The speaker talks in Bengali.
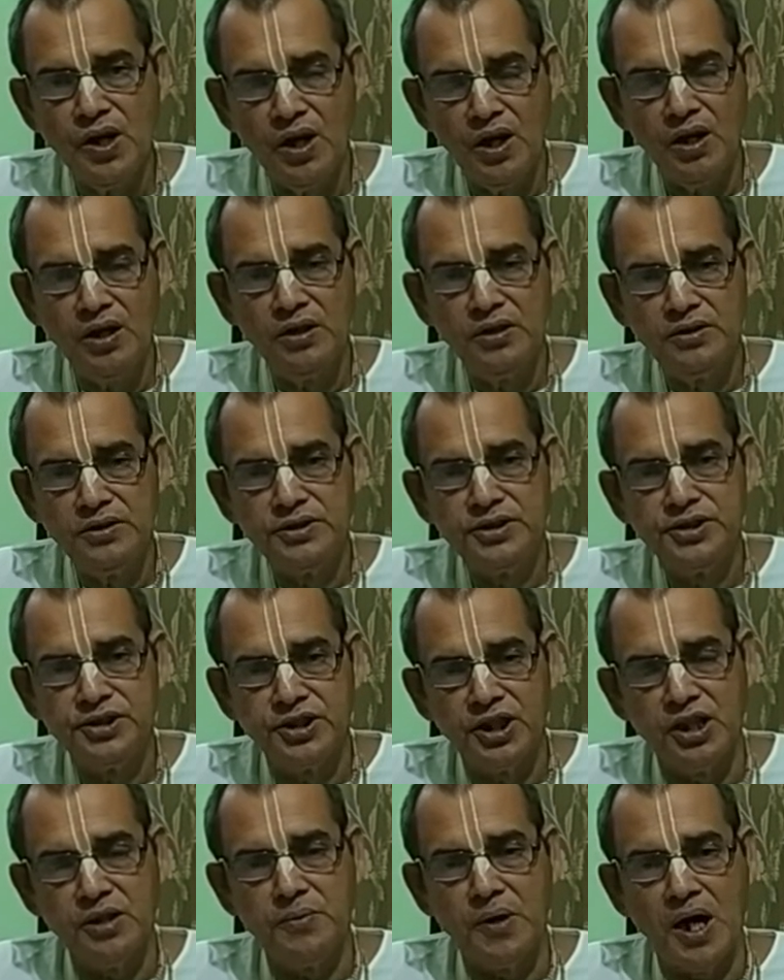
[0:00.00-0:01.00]
হ্যাঁ
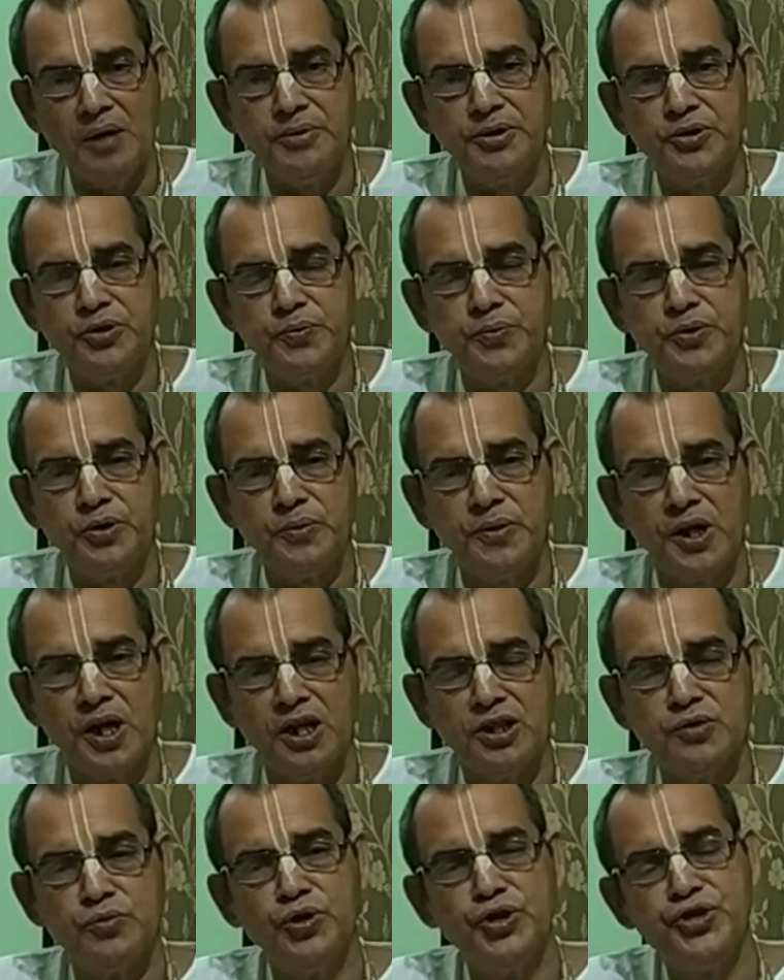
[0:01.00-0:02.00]
সেইভাবে রূপ
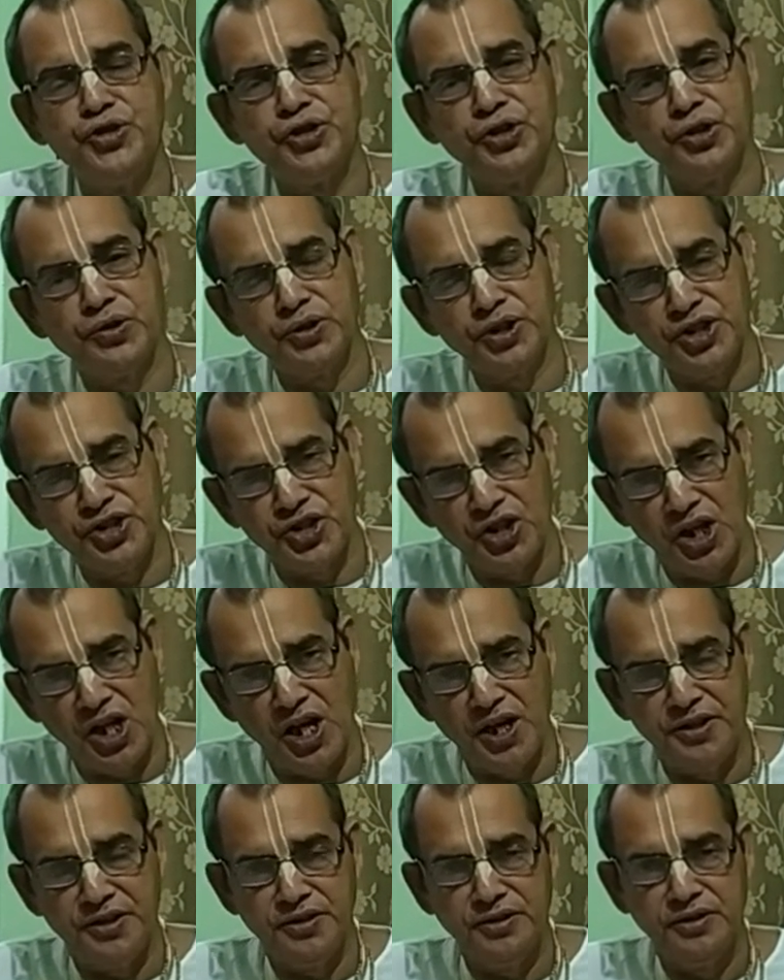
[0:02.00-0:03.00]
কবিরাজ বঞ্চিত
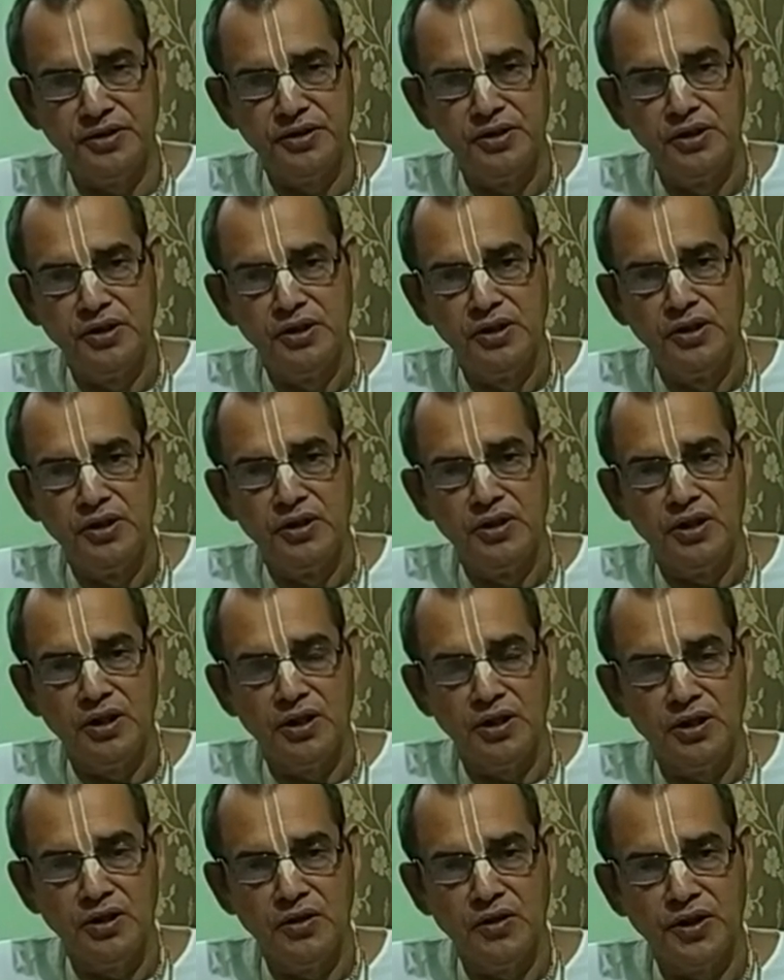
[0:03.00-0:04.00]
হয়েছিলেন
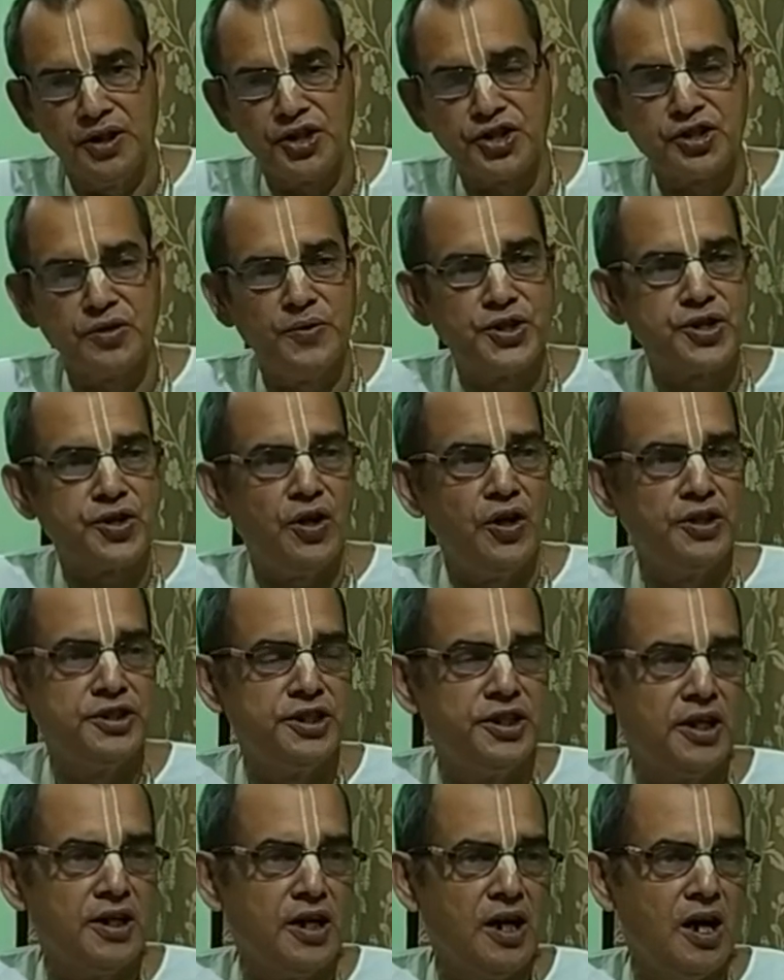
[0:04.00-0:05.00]
হ্যাঁ, অনেক সময়
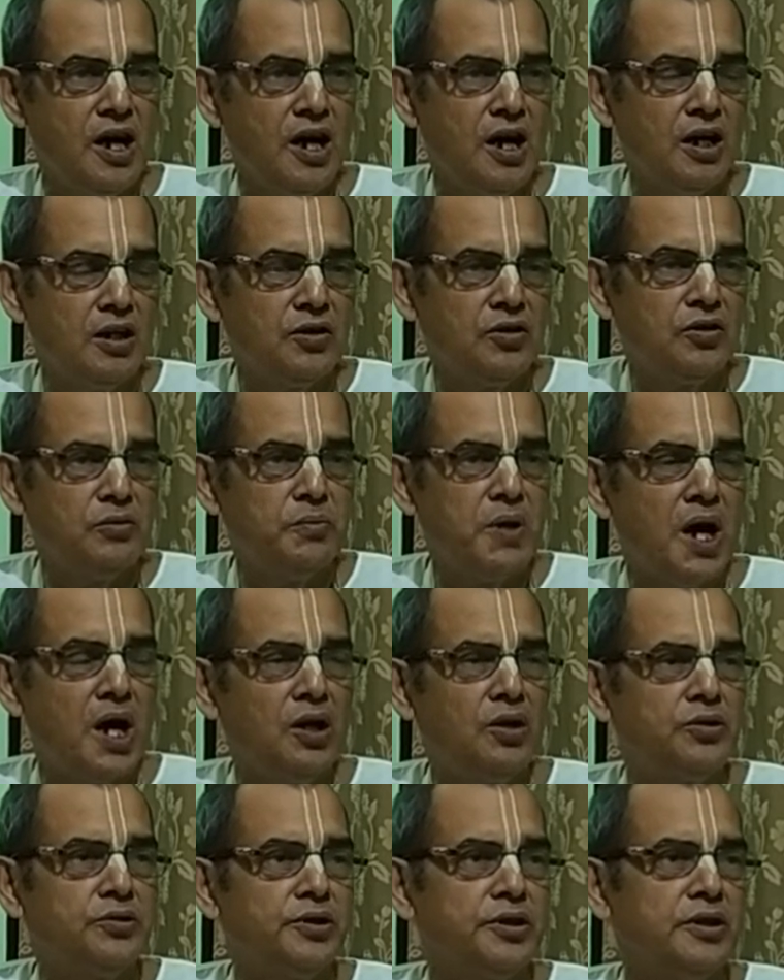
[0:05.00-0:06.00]
সহজিয়ারা খুব
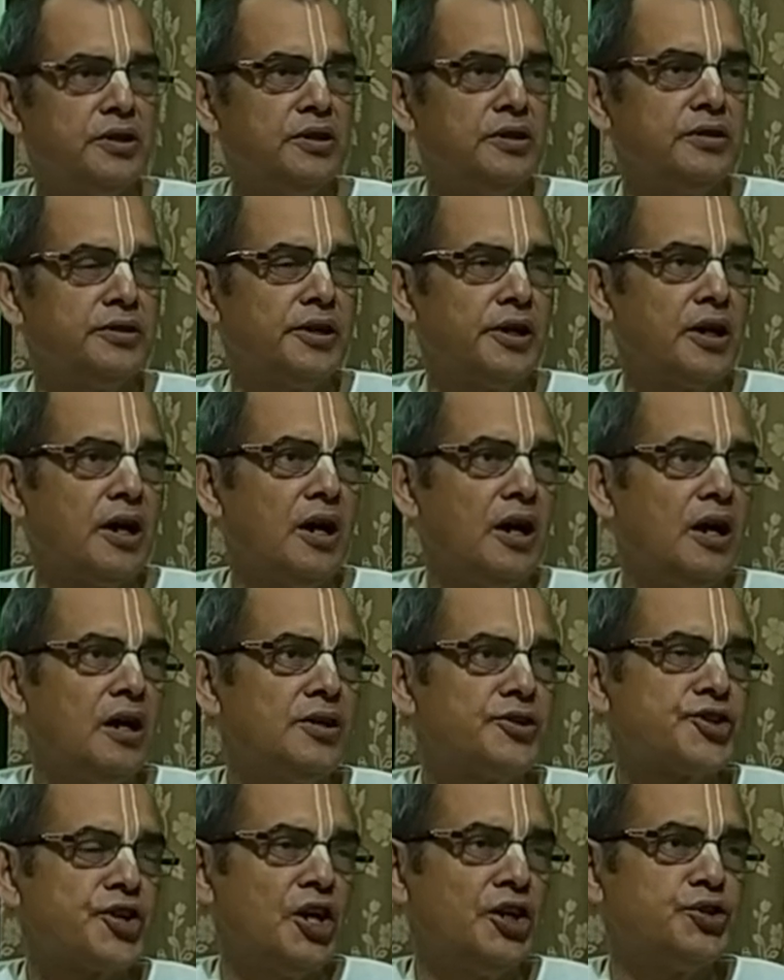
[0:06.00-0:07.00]
ভালো করে তারা
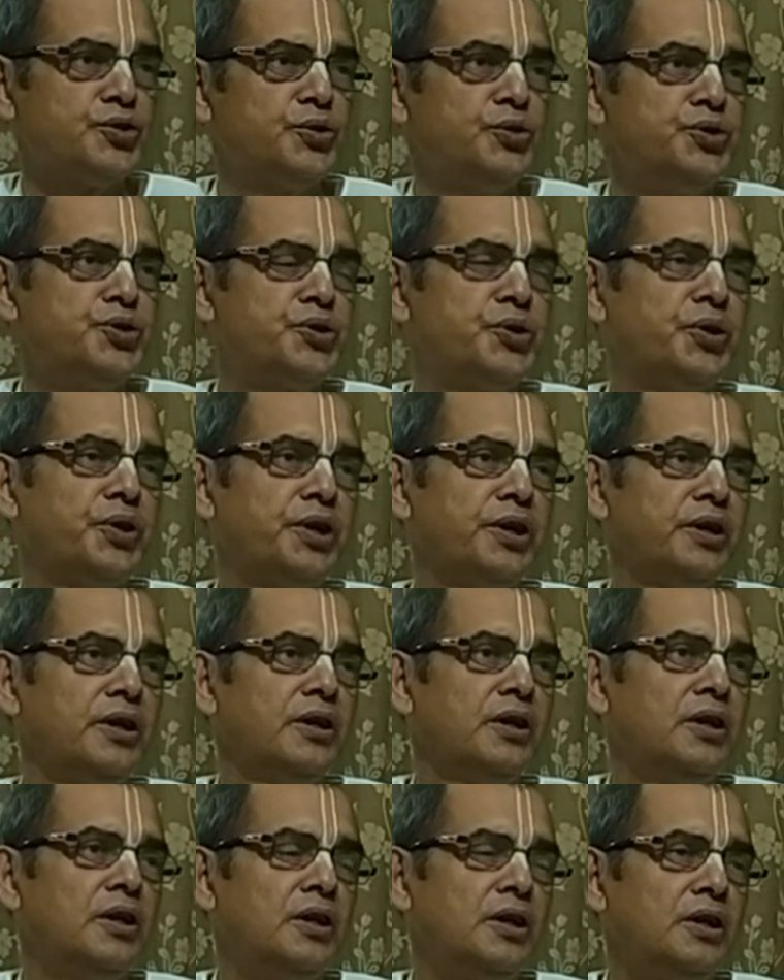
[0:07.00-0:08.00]
সাজগুজ করে
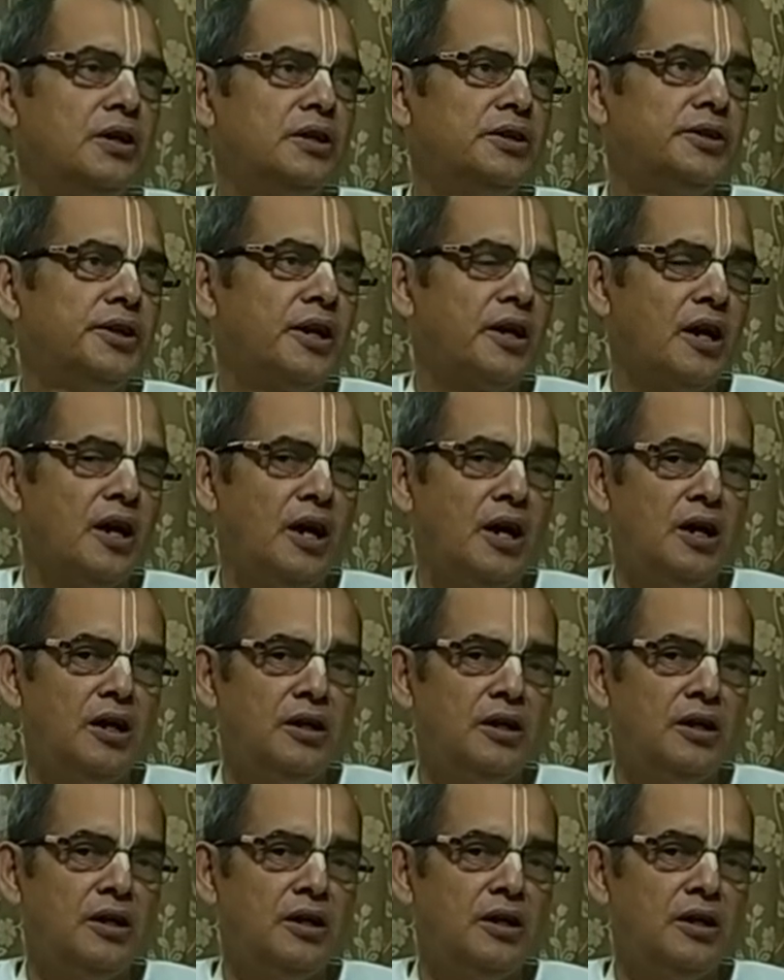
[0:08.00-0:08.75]
তারা